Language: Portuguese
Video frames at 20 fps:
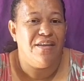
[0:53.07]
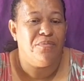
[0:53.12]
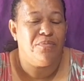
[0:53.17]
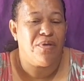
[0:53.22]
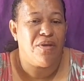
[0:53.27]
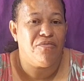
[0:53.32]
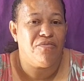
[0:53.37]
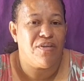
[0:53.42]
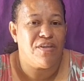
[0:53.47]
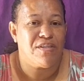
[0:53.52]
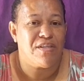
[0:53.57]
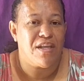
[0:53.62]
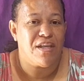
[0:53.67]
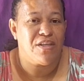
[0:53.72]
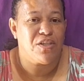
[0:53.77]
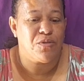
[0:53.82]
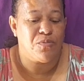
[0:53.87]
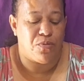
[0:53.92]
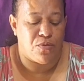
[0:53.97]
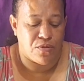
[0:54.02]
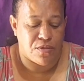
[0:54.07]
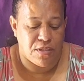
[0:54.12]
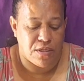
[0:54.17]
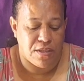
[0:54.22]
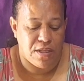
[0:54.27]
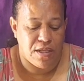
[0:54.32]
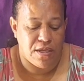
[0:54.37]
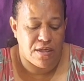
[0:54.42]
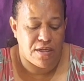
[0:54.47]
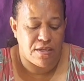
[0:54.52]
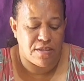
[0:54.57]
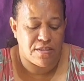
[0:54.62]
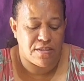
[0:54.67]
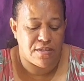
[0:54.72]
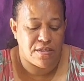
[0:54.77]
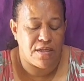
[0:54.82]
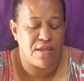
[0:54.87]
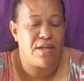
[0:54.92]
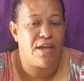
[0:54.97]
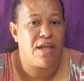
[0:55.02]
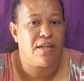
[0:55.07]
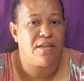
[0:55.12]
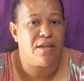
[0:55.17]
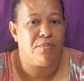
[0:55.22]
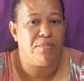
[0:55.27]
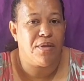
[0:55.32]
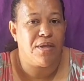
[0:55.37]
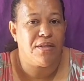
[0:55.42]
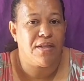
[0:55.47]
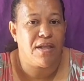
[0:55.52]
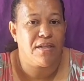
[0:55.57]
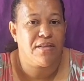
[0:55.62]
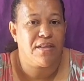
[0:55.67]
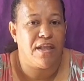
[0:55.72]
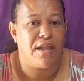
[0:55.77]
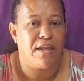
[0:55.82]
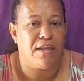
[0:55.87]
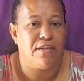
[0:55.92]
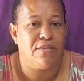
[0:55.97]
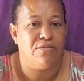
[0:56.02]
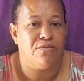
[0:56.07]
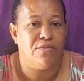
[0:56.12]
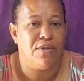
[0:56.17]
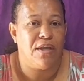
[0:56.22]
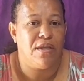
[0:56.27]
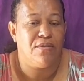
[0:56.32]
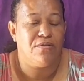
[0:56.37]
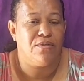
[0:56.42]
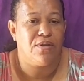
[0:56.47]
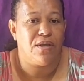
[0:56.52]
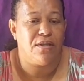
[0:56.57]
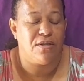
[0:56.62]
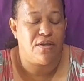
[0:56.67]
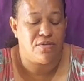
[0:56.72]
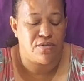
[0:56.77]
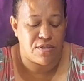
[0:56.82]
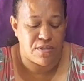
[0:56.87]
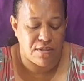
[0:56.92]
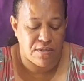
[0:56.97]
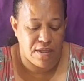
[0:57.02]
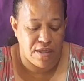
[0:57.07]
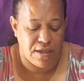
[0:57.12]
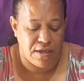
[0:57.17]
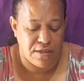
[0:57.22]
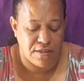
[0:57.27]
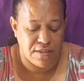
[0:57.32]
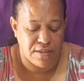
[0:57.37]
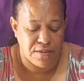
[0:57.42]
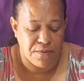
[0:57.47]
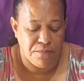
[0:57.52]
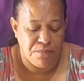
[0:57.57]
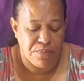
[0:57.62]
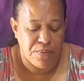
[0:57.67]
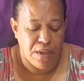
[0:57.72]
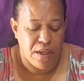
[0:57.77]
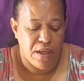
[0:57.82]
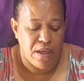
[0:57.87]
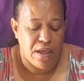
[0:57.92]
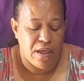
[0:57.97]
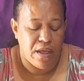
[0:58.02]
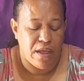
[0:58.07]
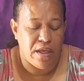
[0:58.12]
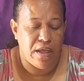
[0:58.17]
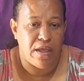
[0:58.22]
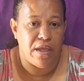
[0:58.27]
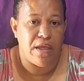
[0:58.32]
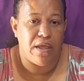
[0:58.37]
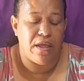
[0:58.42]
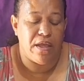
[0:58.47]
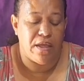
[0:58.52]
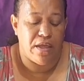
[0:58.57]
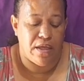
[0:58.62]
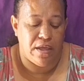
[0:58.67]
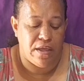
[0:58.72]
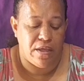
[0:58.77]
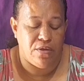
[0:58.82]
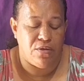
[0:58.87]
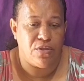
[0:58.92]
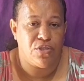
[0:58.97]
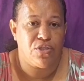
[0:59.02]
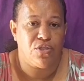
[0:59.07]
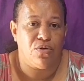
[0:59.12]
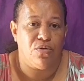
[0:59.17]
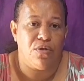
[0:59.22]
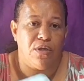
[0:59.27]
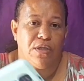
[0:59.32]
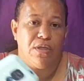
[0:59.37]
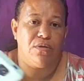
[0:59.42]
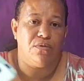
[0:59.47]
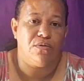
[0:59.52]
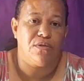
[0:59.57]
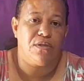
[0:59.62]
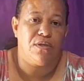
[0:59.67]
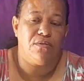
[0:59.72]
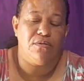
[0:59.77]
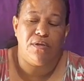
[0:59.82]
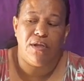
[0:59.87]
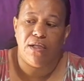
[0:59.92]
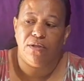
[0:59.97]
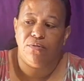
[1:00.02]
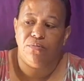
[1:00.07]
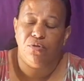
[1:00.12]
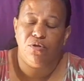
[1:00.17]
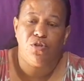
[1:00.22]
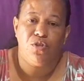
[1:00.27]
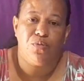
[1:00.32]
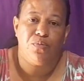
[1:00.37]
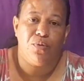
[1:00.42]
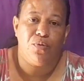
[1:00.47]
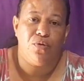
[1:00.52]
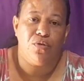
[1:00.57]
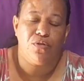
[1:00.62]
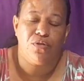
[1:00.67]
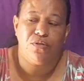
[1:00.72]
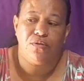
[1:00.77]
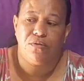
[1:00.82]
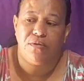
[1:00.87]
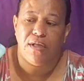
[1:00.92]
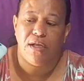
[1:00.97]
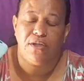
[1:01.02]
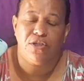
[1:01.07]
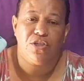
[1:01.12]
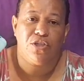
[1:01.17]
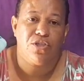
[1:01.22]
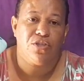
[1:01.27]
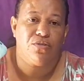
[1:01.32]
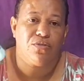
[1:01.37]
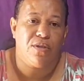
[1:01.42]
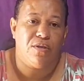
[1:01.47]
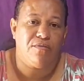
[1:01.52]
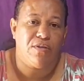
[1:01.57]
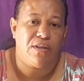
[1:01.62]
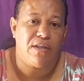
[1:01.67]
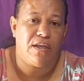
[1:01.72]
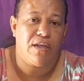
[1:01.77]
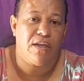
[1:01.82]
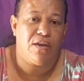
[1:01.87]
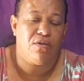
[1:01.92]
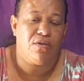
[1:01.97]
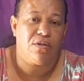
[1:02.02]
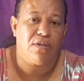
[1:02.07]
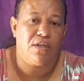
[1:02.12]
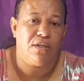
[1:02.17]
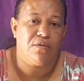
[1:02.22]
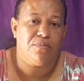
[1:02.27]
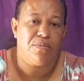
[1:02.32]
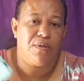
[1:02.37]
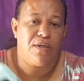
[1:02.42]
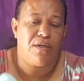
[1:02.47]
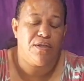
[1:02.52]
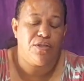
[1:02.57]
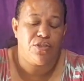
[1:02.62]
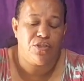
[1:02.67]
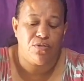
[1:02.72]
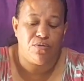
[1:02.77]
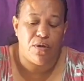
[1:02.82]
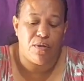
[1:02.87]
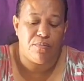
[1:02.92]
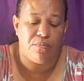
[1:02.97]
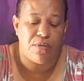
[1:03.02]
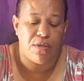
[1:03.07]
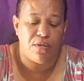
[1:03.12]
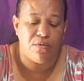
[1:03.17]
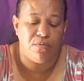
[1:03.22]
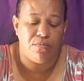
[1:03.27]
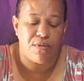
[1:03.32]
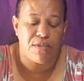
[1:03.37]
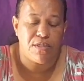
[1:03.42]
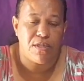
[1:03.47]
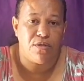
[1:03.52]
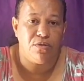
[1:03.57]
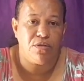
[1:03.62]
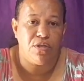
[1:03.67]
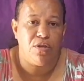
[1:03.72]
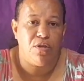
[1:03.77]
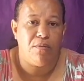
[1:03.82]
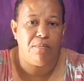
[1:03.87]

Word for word: para ver as respostas delas lá também da tag, né? No canalzinho delas. É, eu estou aqui com o celular do meu esposo, tá, gente? Eu estava até rodando a playlist do amigo, mas aí eu dei